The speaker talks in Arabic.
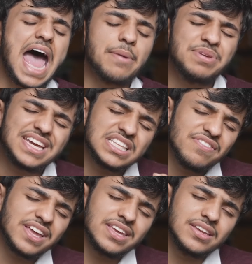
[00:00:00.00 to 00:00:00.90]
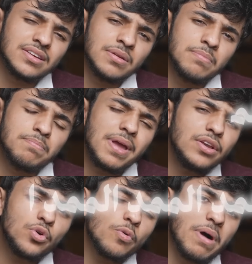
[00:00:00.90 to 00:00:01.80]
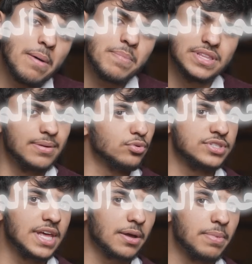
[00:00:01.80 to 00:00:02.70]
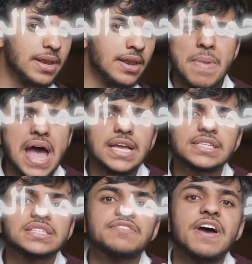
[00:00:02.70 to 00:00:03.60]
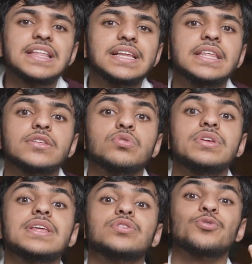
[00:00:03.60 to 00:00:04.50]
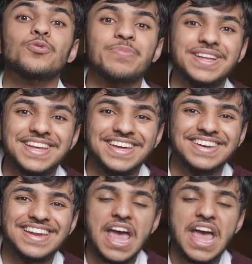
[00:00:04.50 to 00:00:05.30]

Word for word: أبيك تفكر من هو محمد المستقبل؟ ما هي الصفات التي تريد أن تكون بعدين؟